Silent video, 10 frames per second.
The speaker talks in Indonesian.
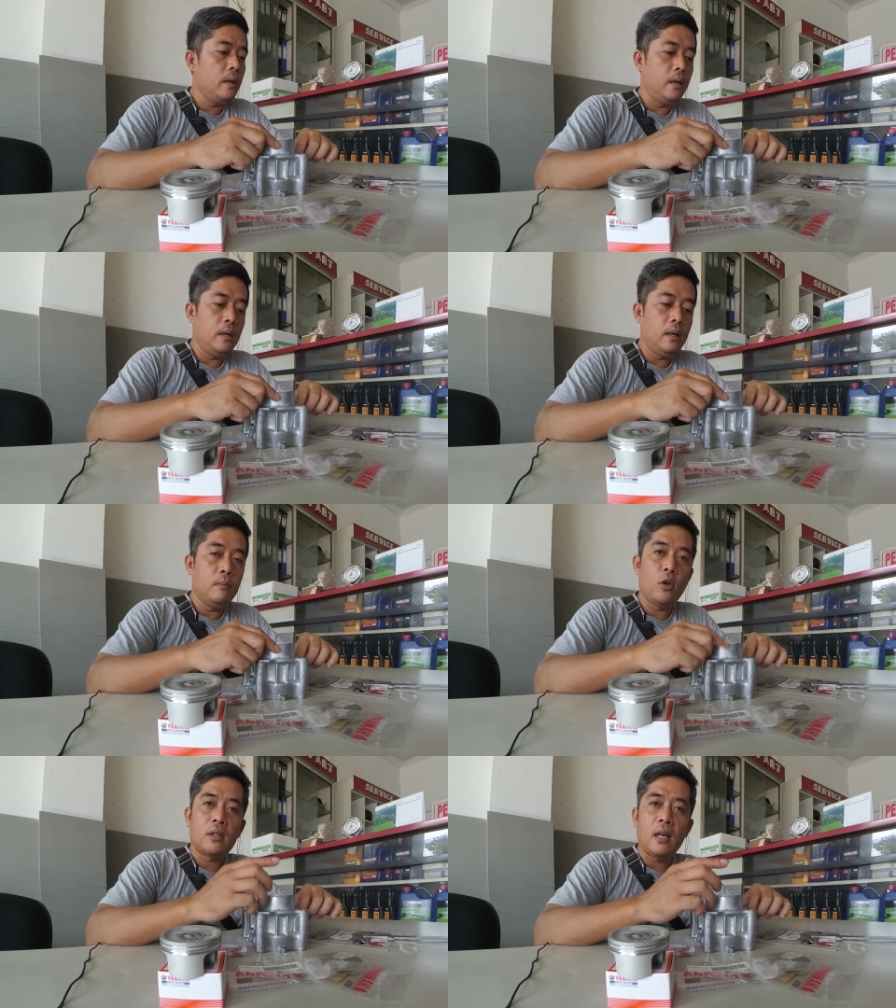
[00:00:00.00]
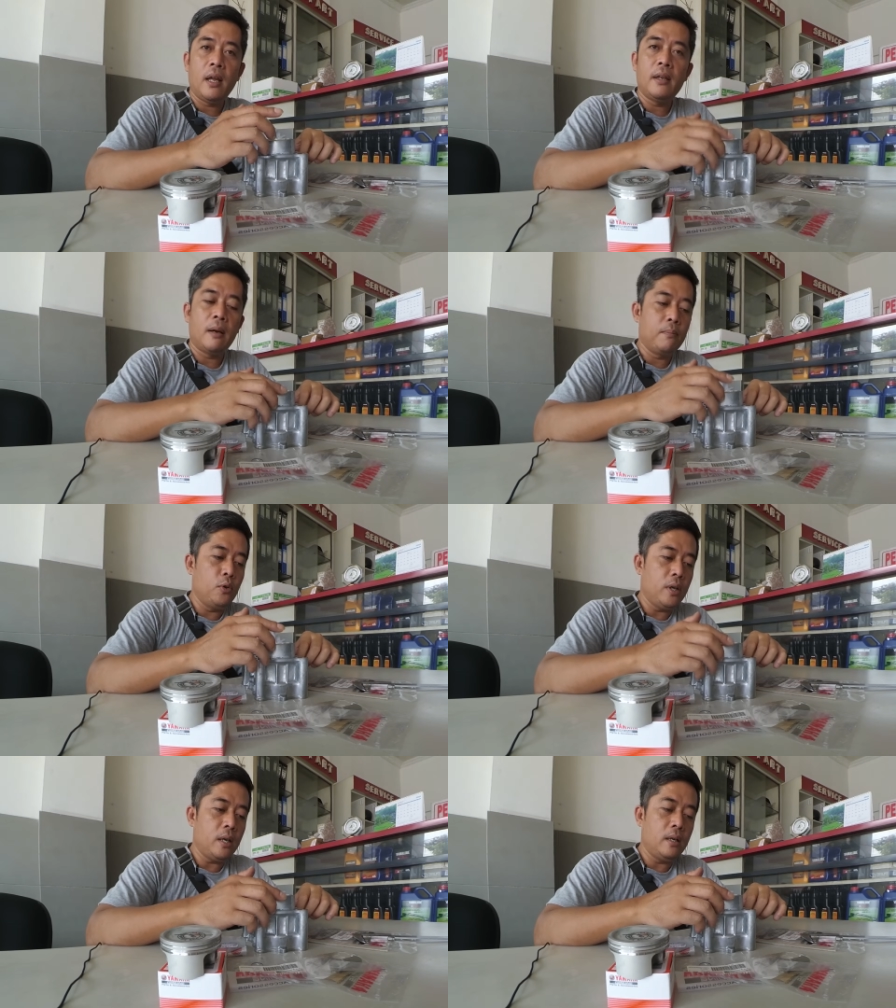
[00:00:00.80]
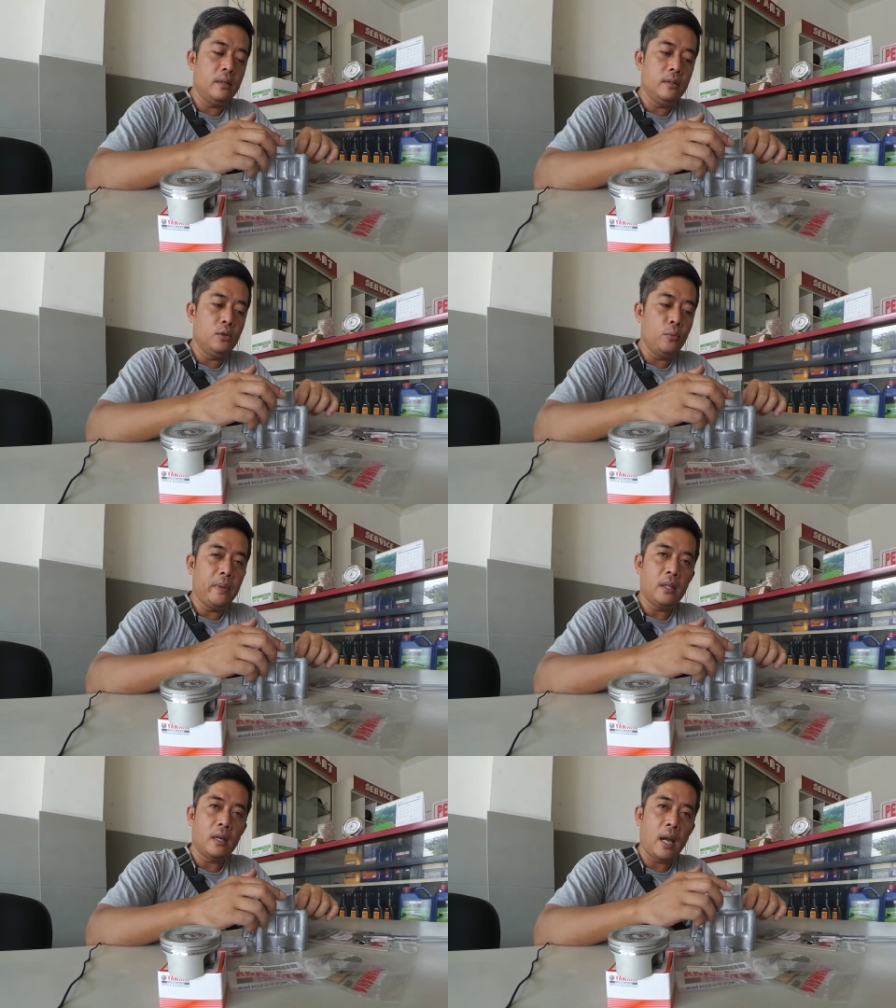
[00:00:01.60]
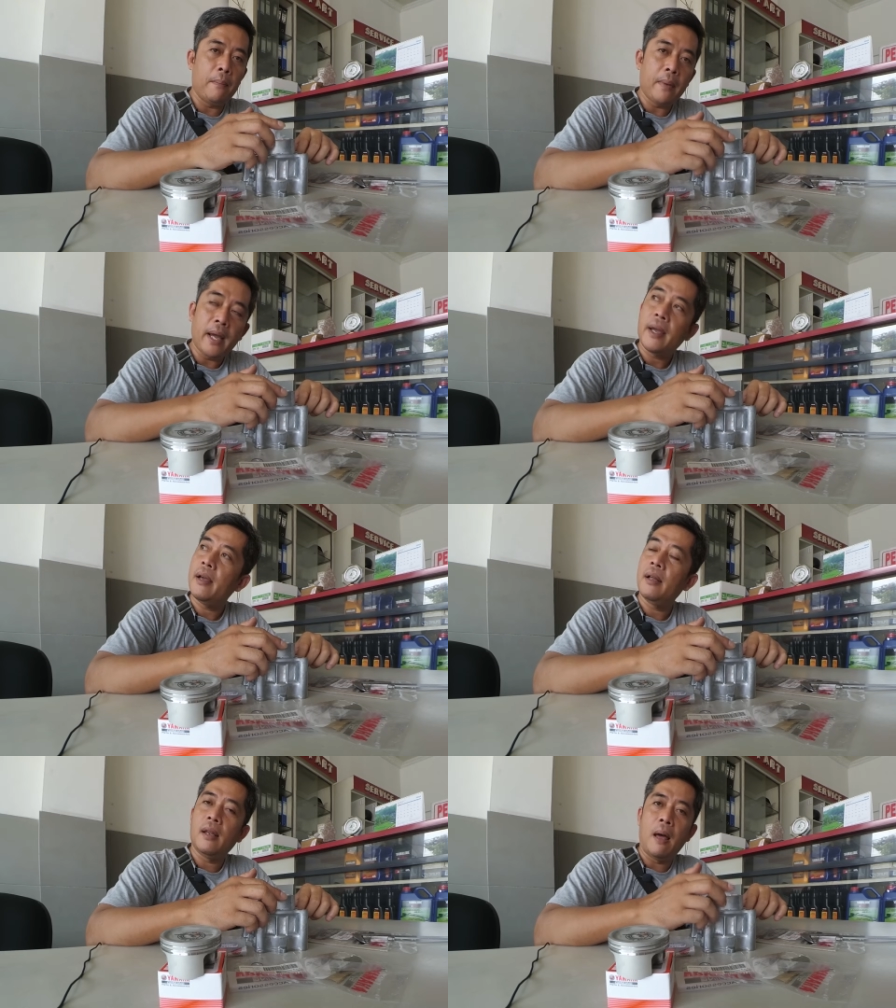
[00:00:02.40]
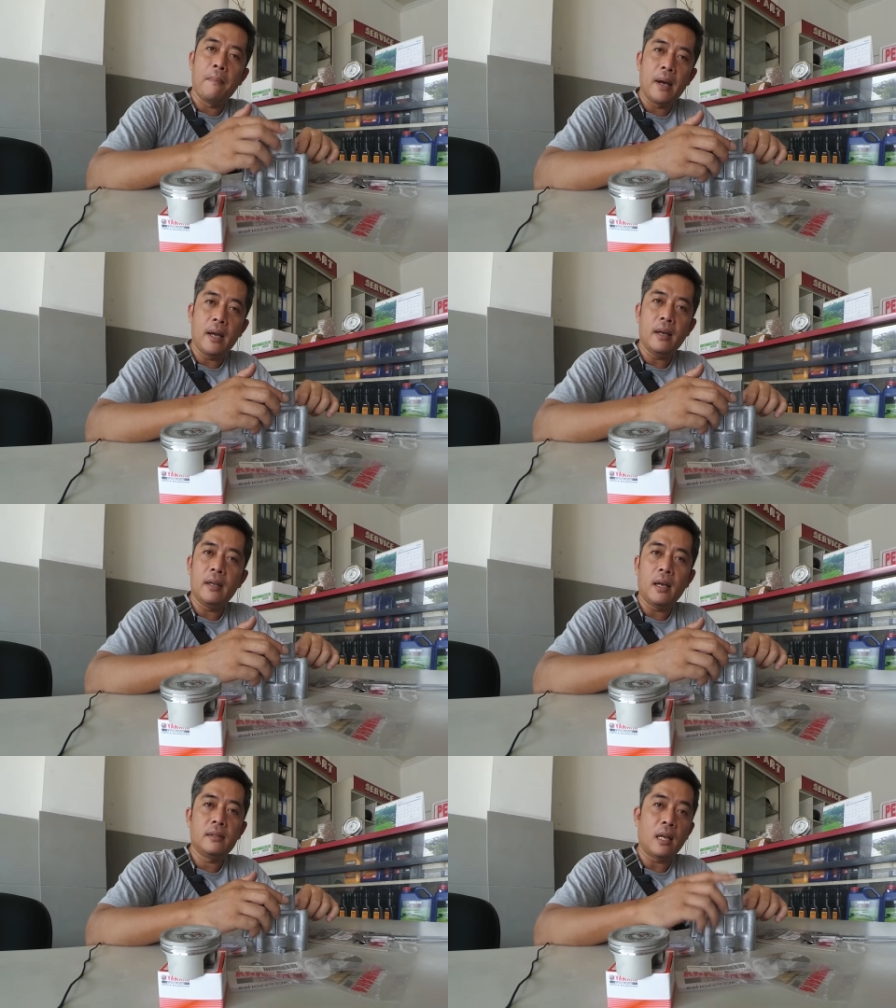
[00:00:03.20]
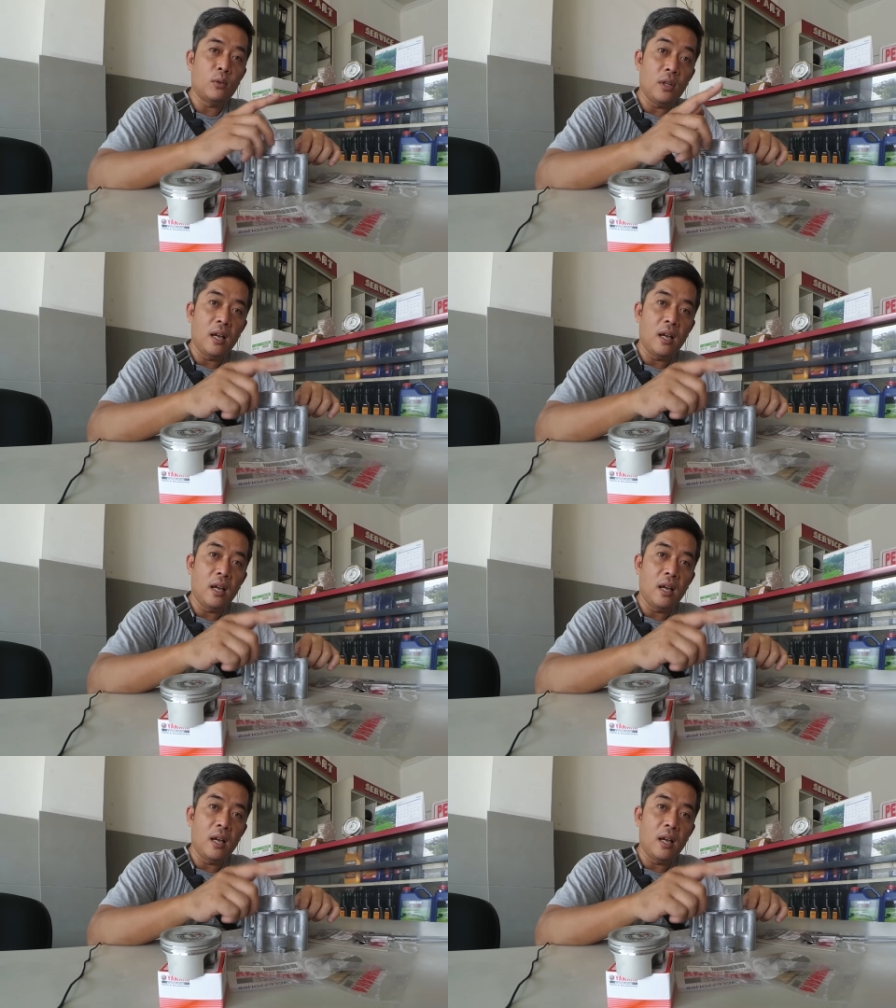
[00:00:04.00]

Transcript: e, buat kalian yang punya Jupiter MX lama yang 135